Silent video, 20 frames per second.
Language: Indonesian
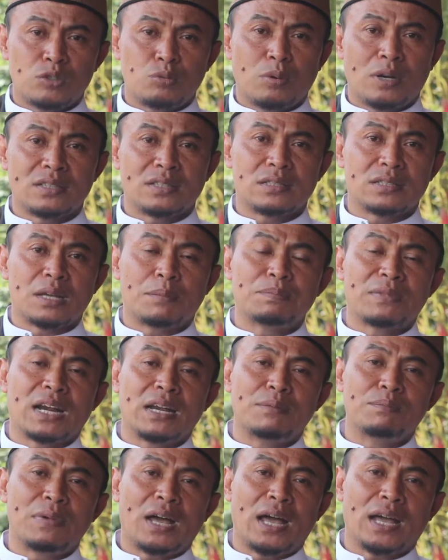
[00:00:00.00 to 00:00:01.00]
Semoga tetap
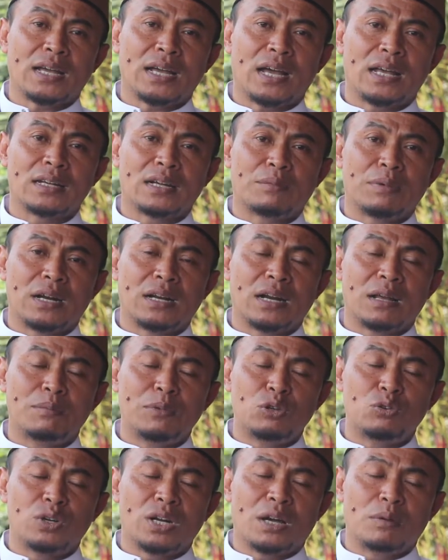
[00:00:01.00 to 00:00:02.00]
terlimpahkan kepada
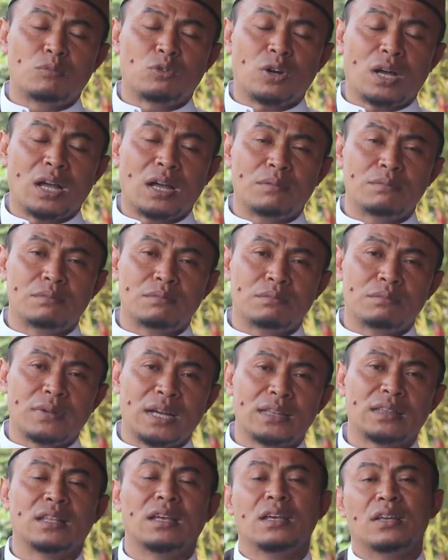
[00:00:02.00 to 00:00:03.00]
Nabi Yuna
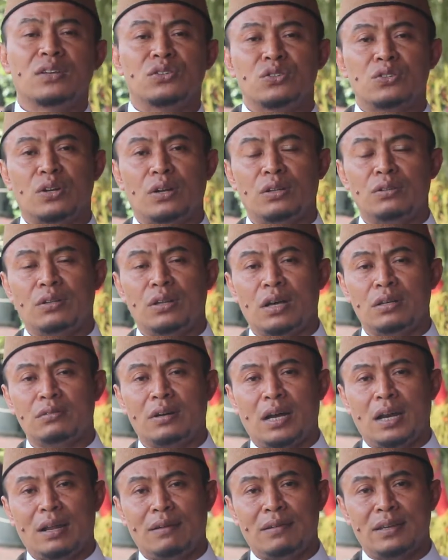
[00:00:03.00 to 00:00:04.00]
Muhammad Sallallahu
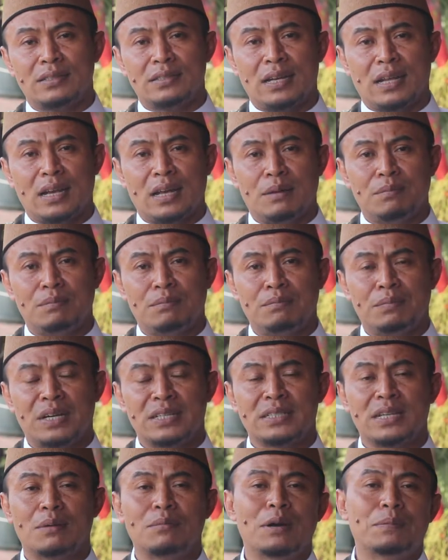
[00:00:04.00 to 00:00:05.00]
Alaihi Wasallam
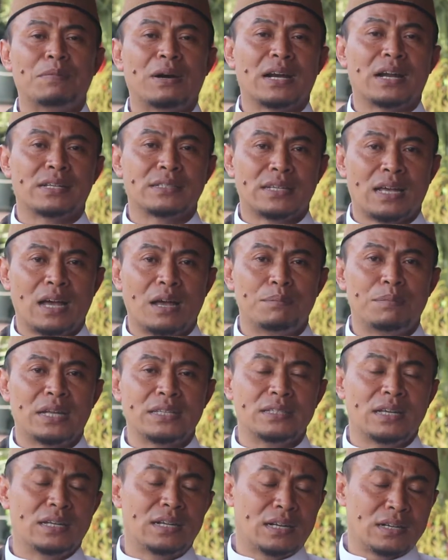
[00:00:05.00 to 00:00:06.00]
bersama para
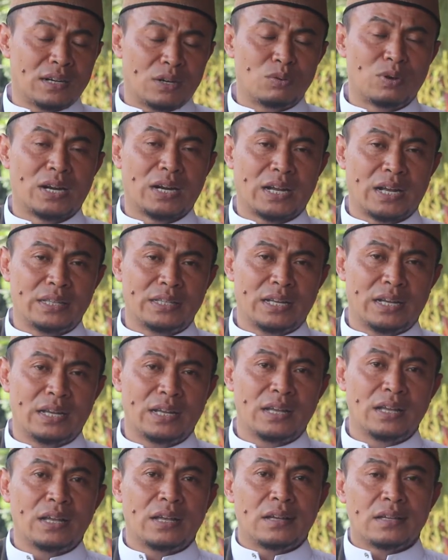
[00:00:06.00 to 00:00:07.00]
sahabatnya dan keluarganya.
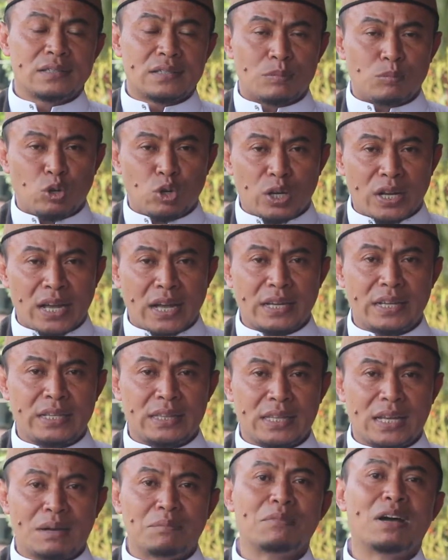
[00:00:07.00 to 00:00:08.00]
Semoga
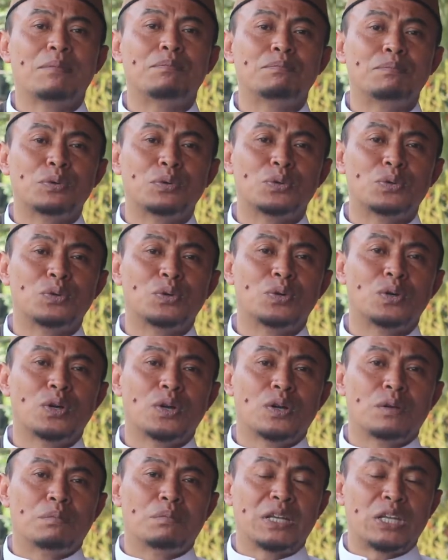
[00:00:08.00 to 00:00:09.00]
kita mampu
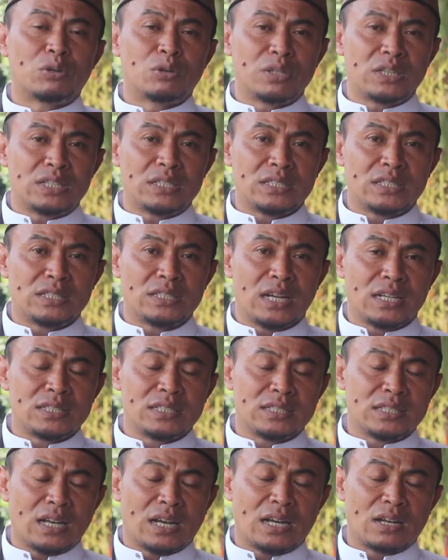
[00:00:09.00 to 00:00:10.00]
mengikuti
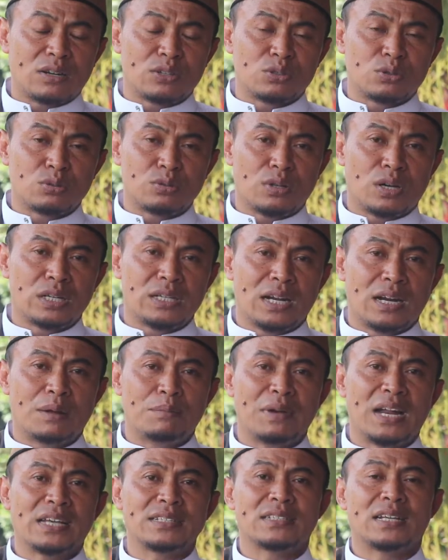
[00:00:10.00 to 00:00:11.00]
jejak-jejak Rasulullah
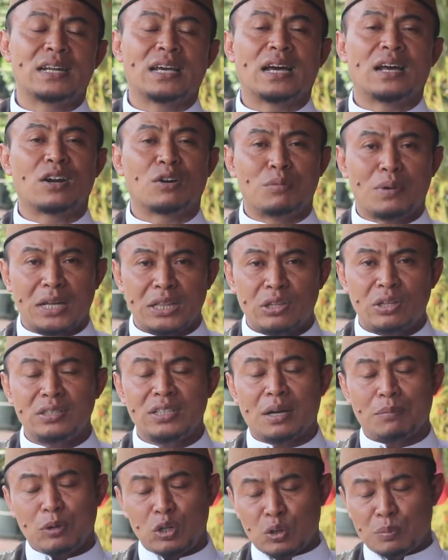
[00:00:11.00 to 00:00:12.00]
dalam melaksanakan Ramadan
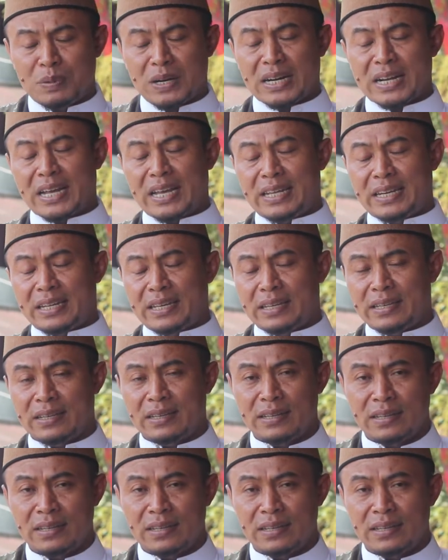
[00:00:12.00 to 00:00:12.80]
yang penuh berkah ini.